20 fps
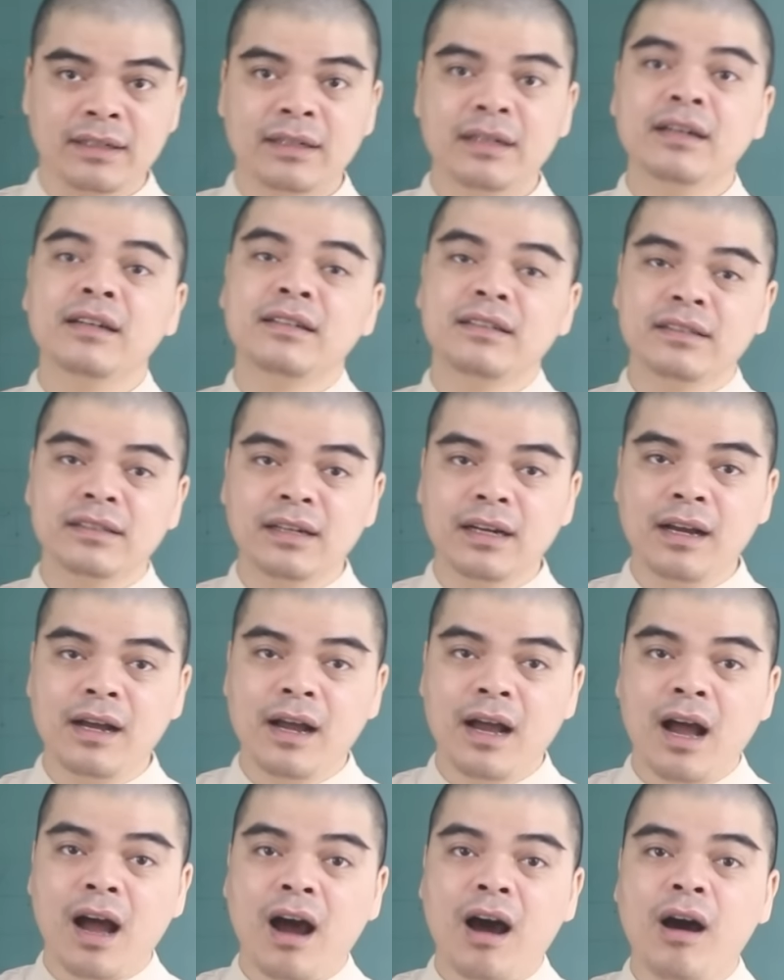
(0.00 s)
Hơn nữa,
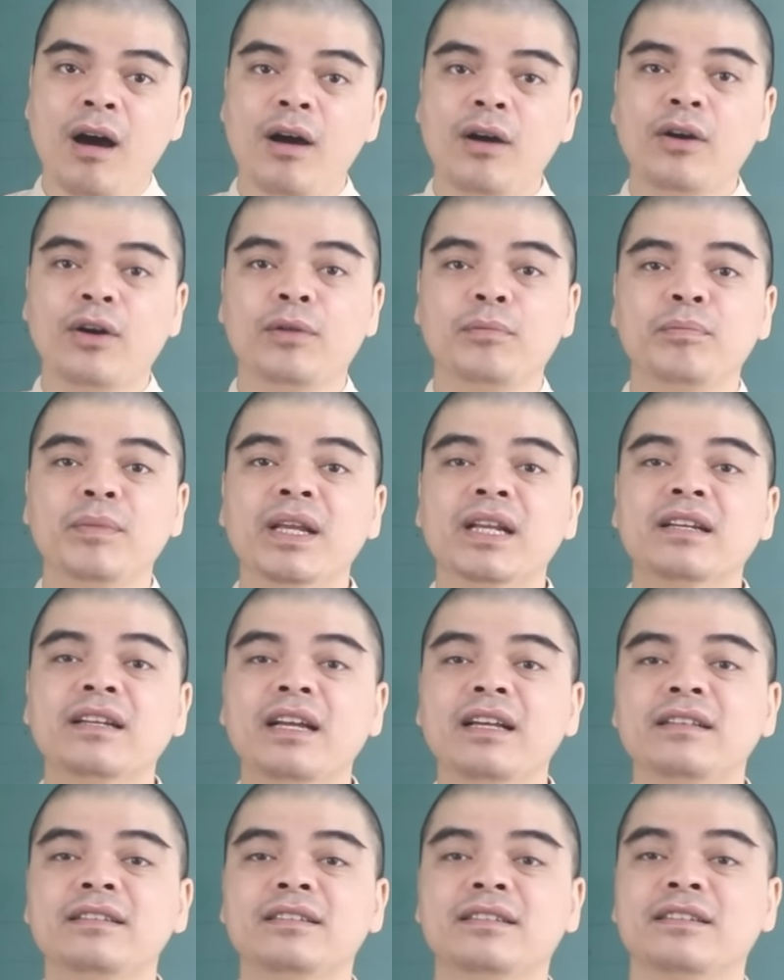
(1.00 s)
họ còn biết
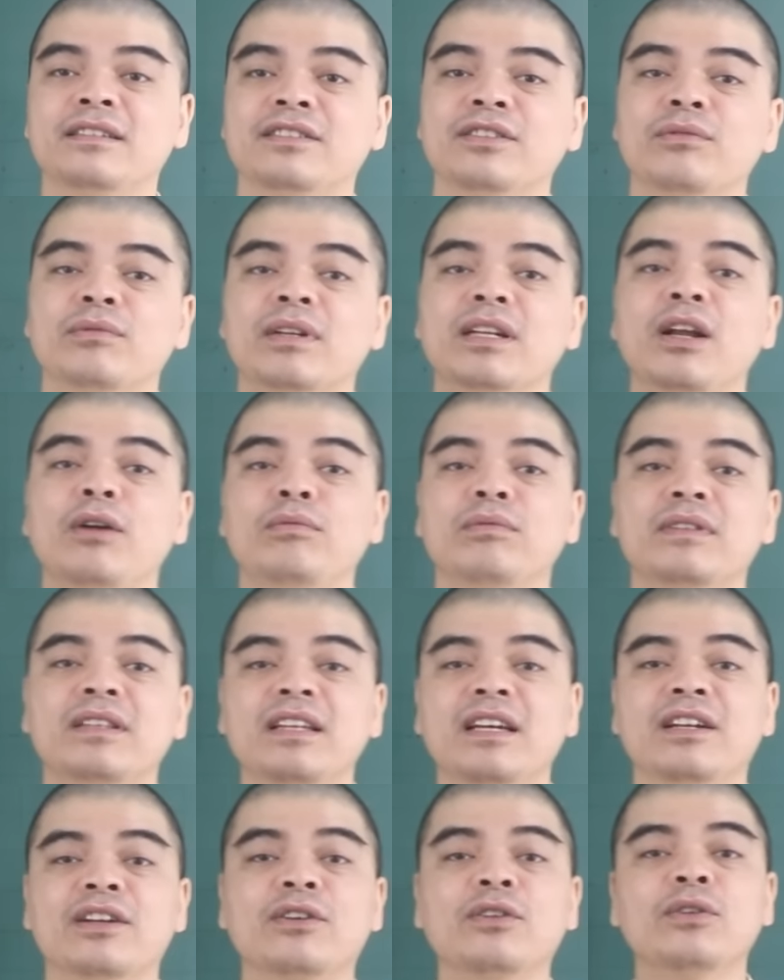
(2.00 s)
cách sử dụng cái đồng
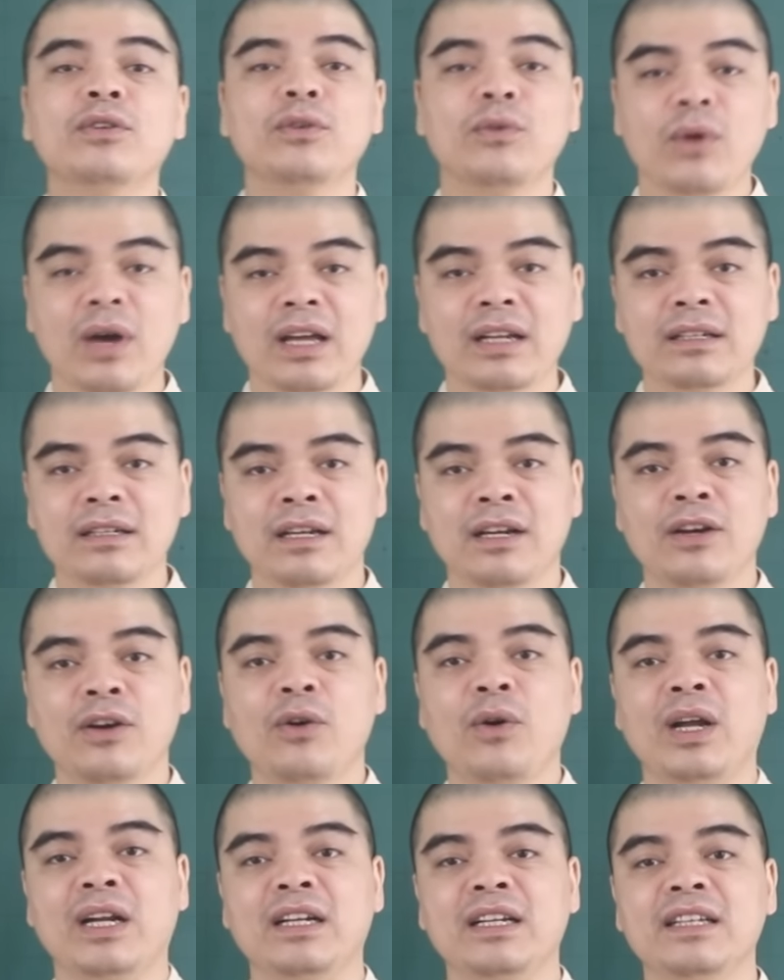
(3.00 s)
tiền khôn ngoan,
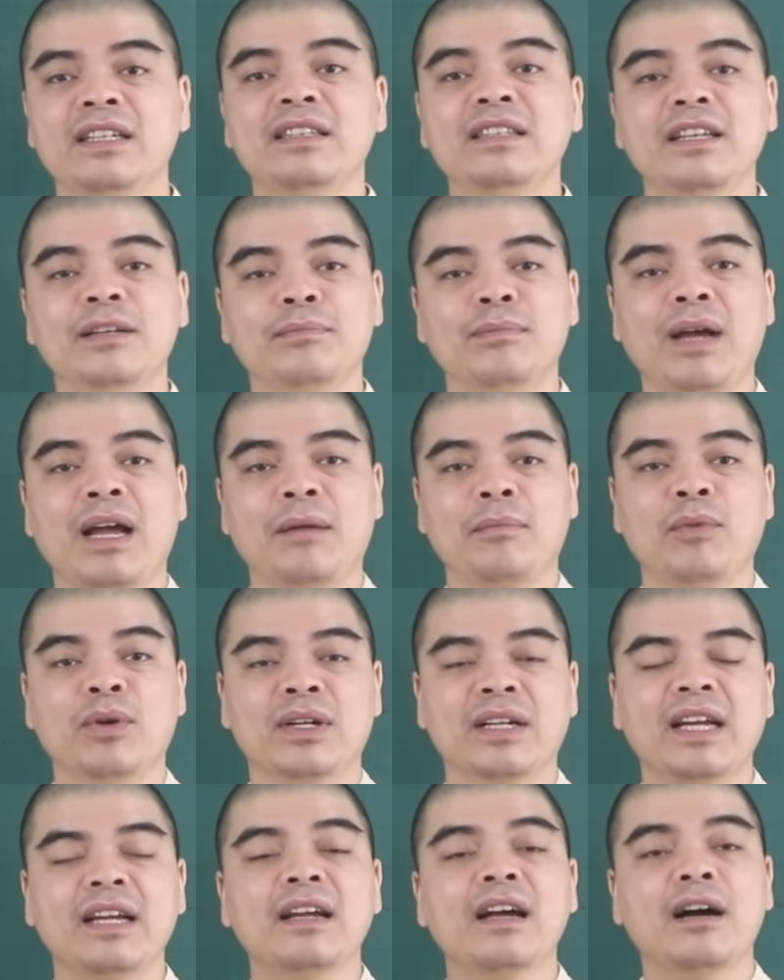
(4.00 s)
quản lý tiền bạc một
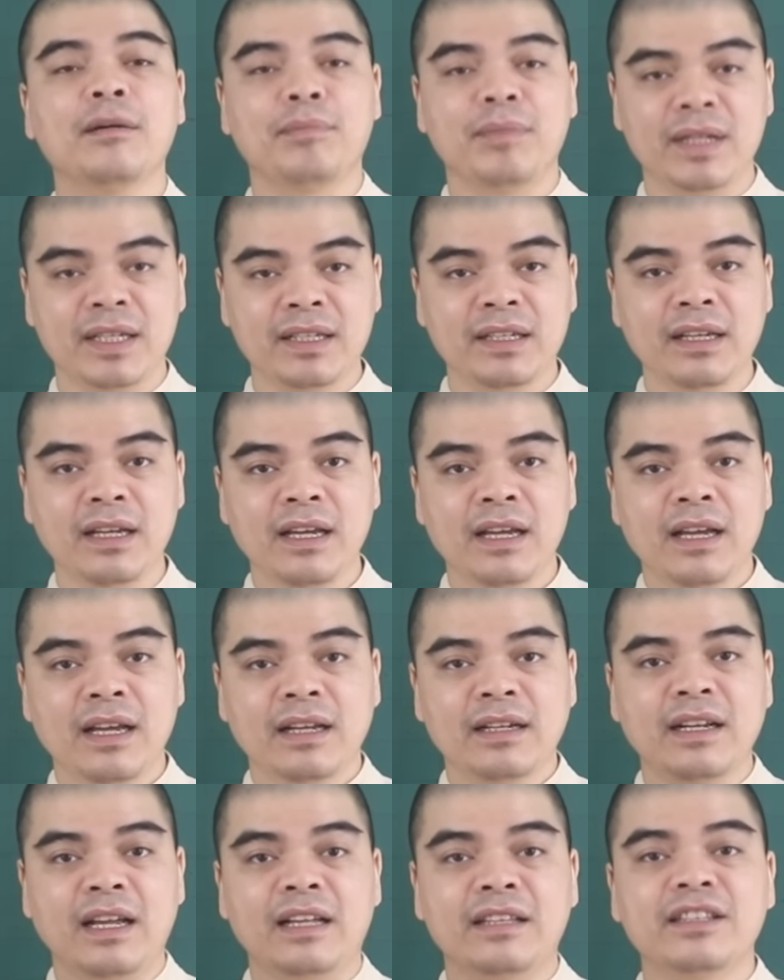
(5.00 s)
cách hợp lý
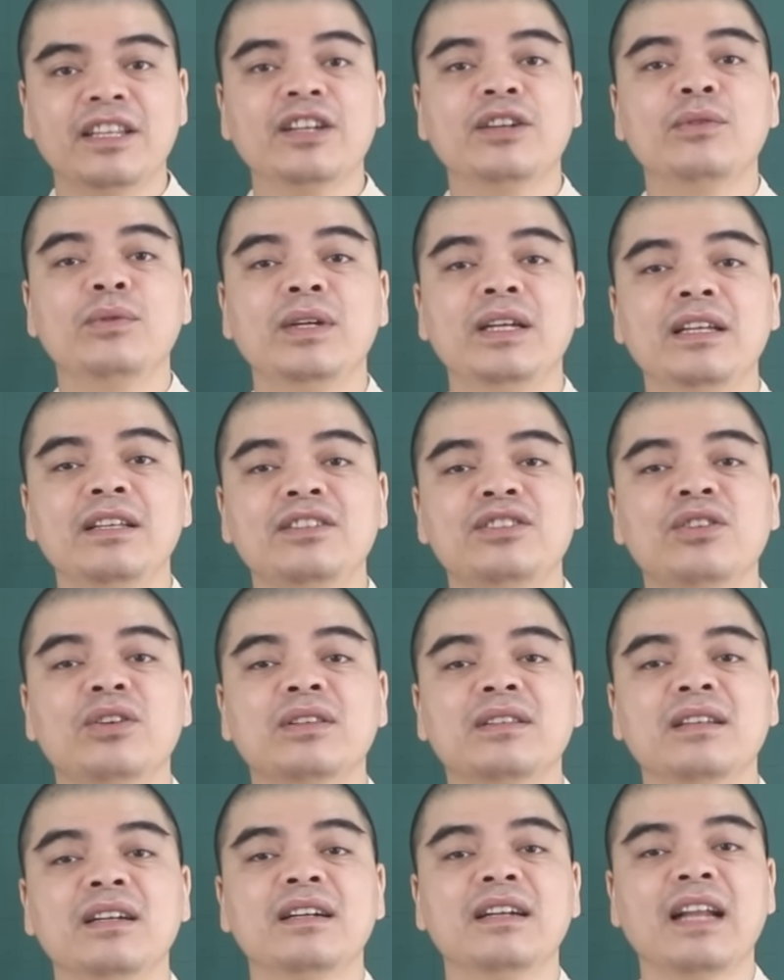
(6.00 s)
để tích lũy cho
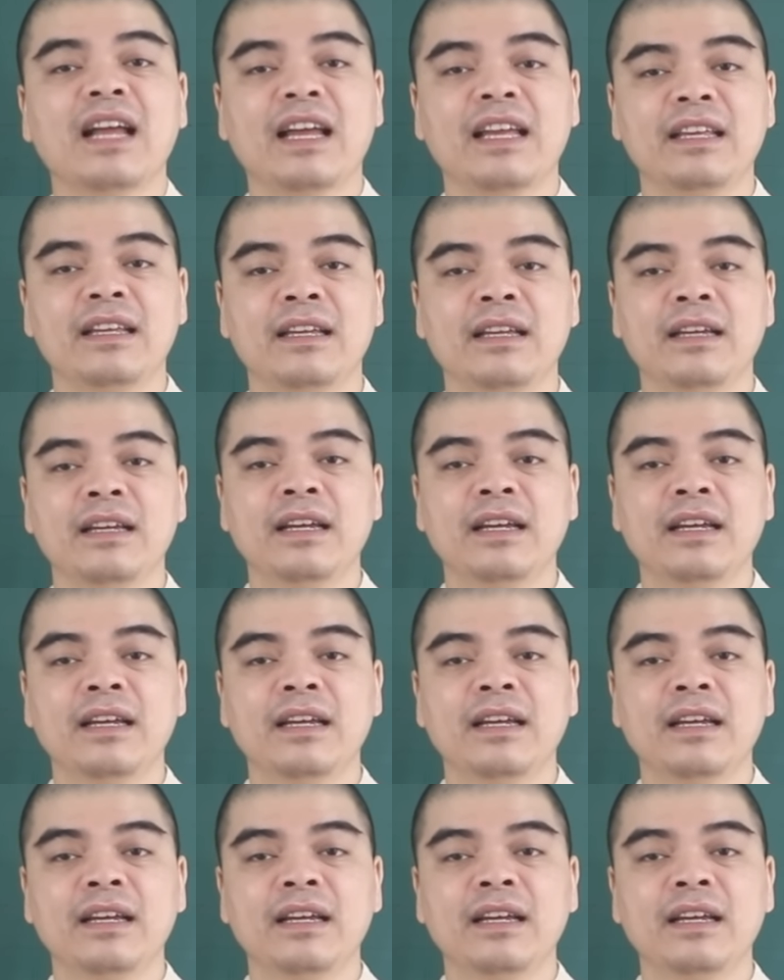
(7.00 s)
tương lai.